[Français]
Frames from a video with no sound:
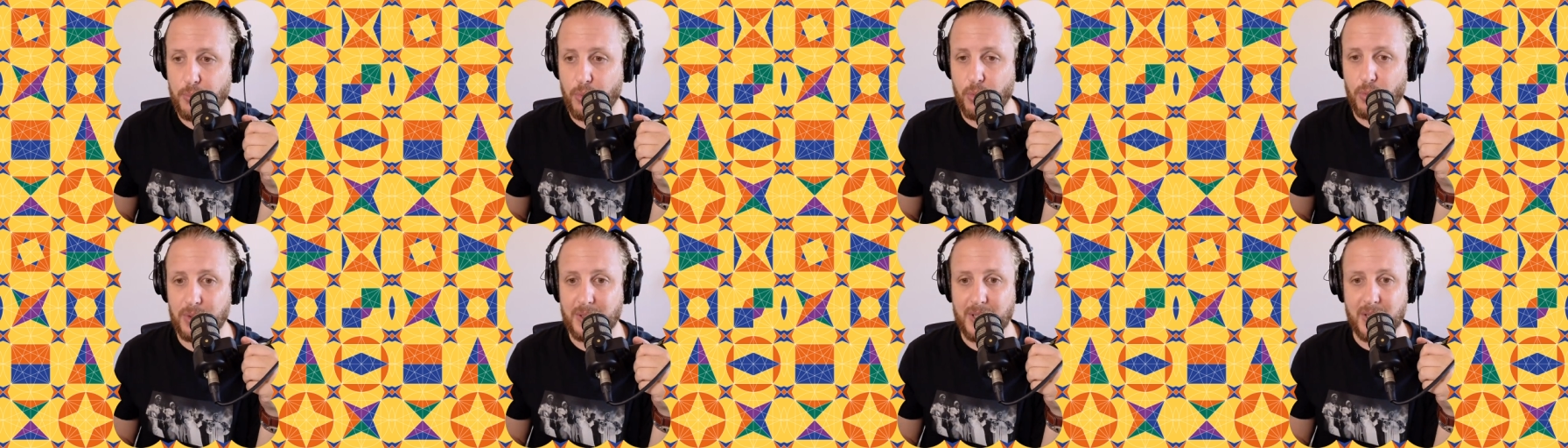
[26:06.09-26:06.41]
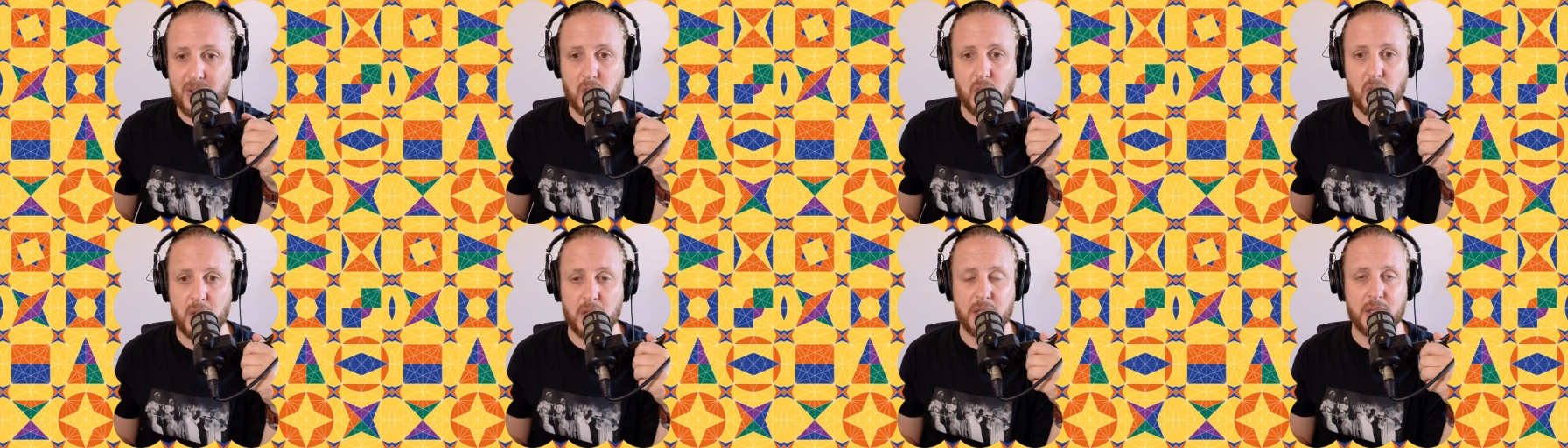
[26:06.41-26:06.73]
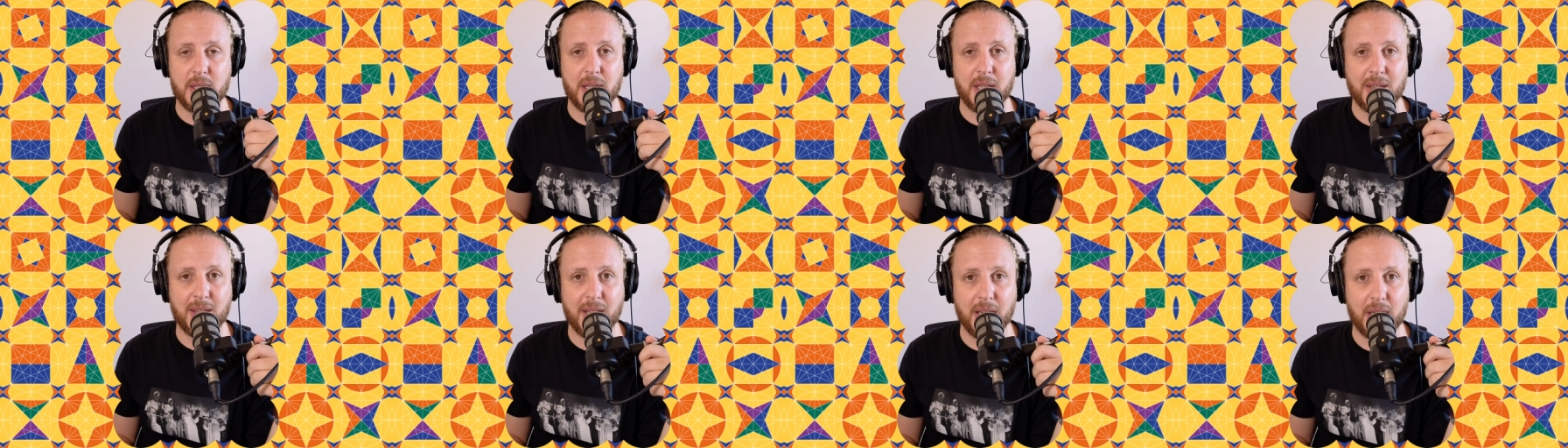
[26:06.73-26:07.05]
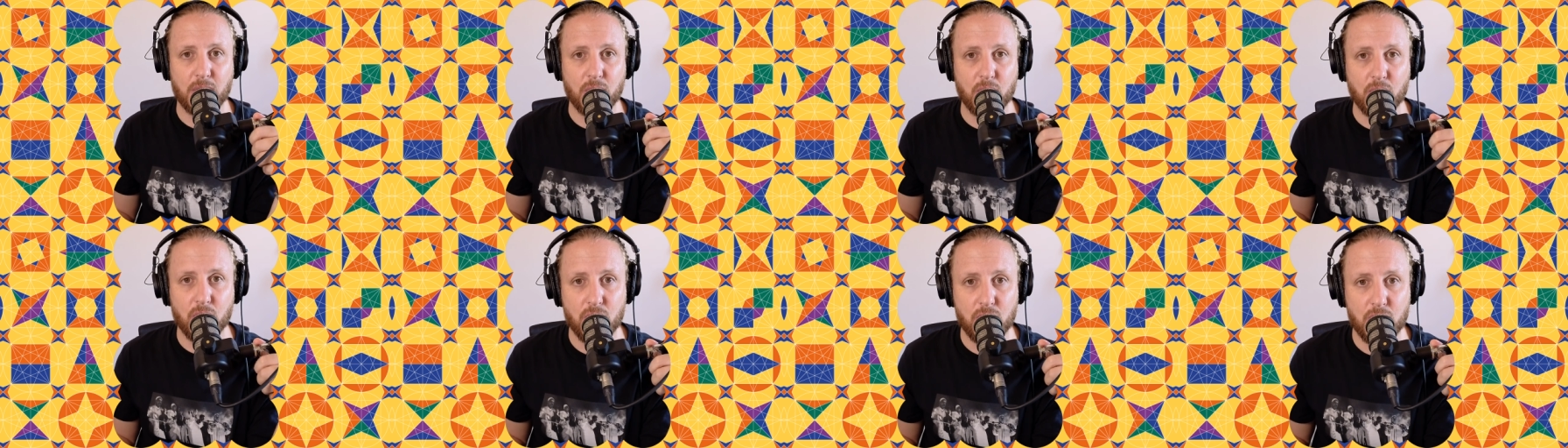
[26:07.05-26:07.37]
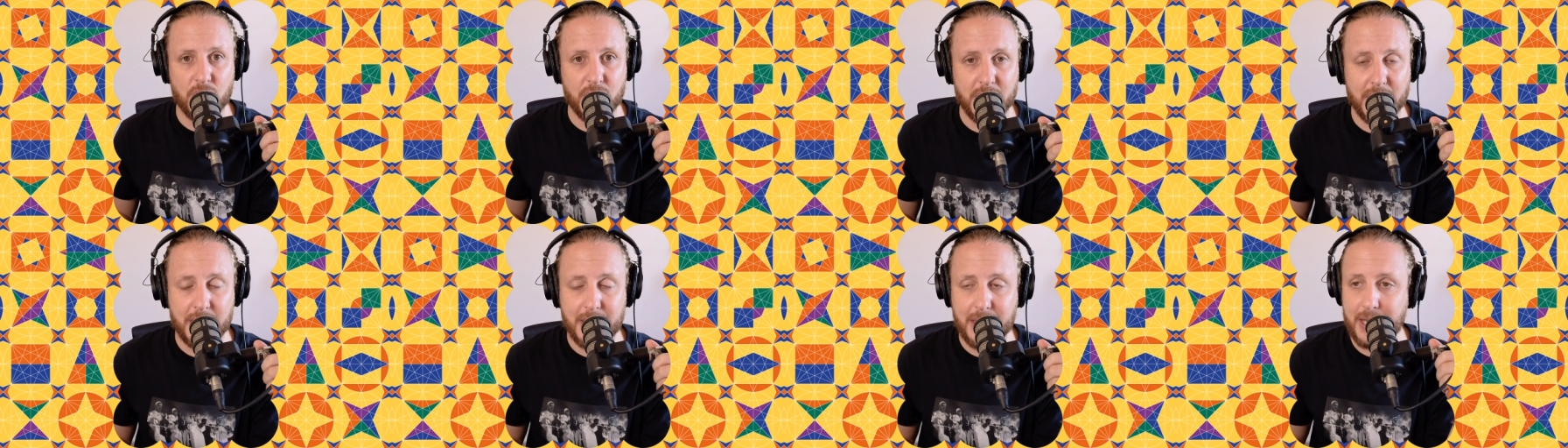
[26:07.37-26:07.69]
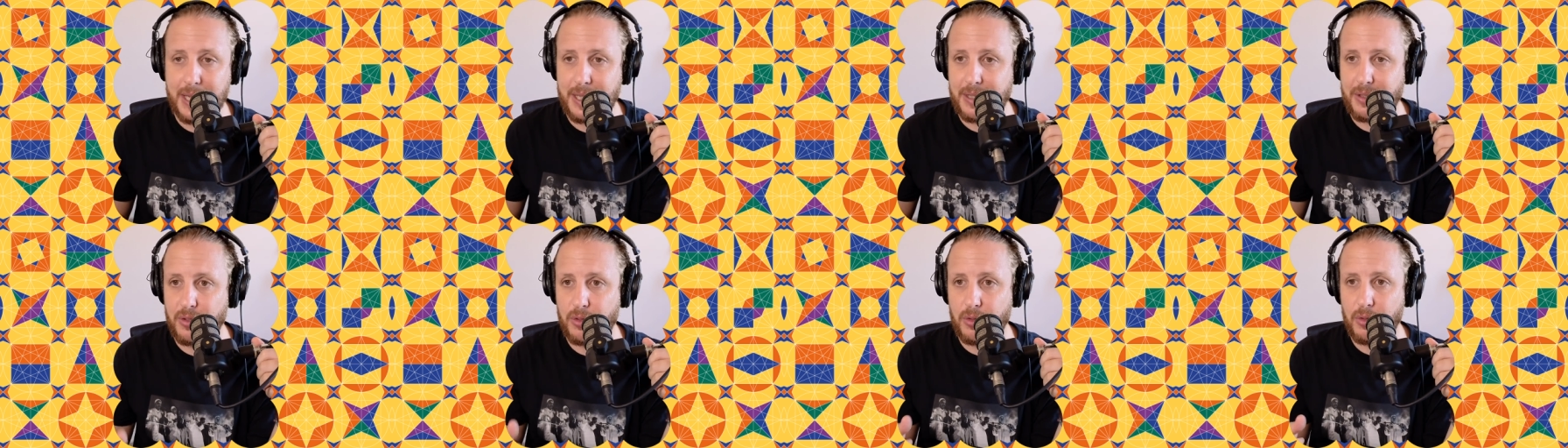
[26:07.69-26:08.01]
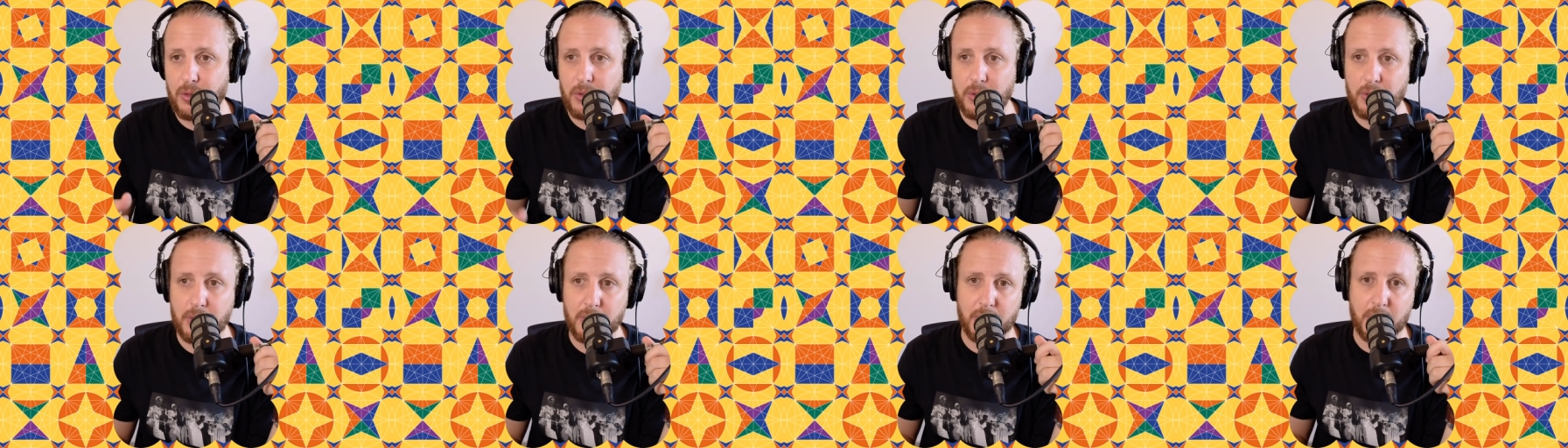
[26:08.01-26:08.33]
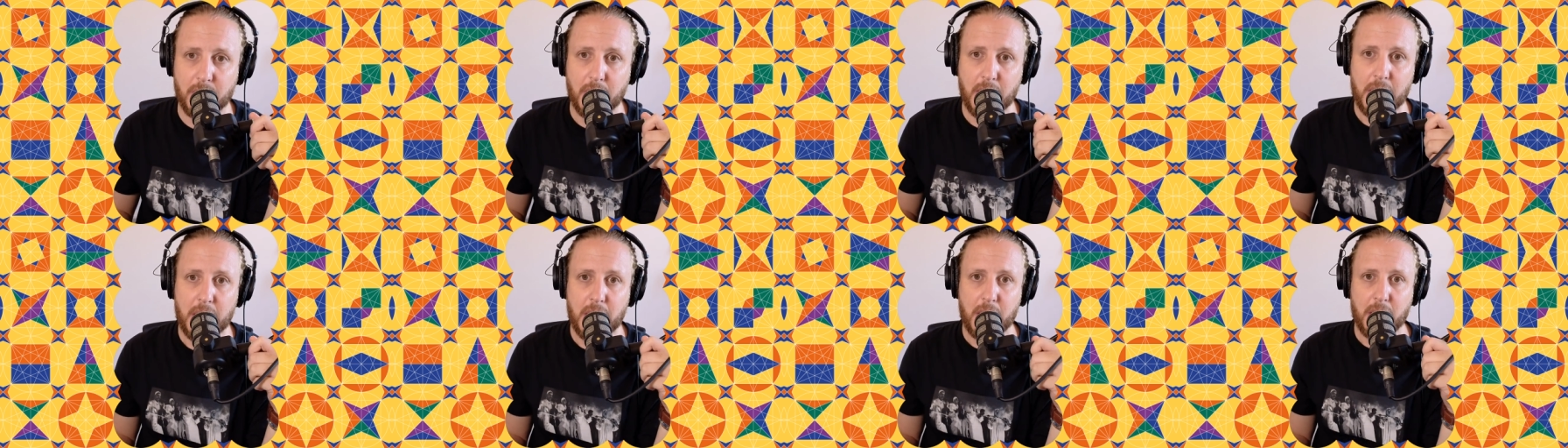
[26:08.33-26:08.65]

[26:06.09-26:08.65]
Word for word: pour tester cette technologie Est-ce que